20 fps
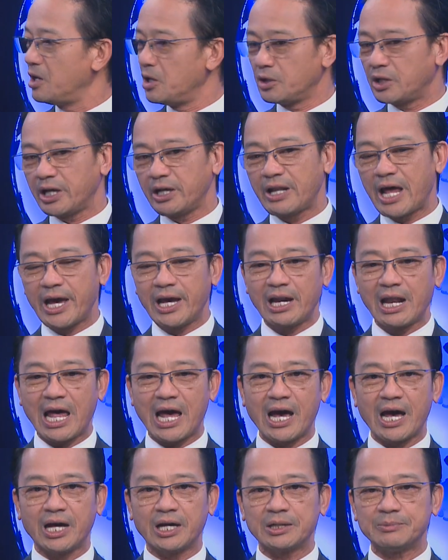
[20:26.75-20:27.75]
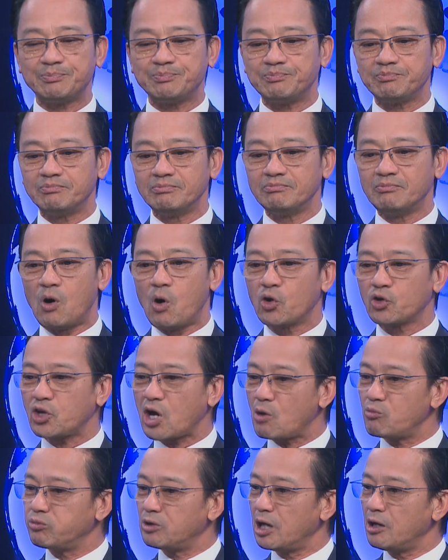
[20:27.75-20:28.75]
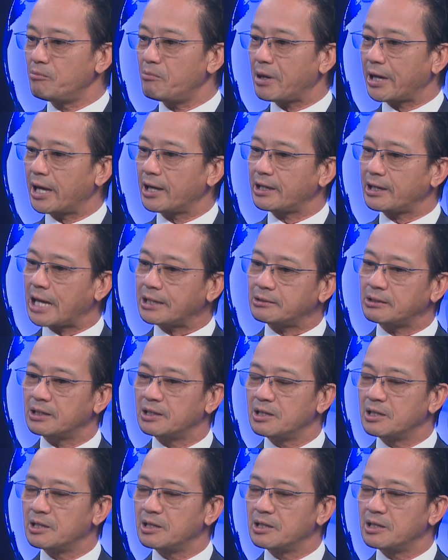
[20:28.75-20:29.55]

Thì đây là một trong những một cái cách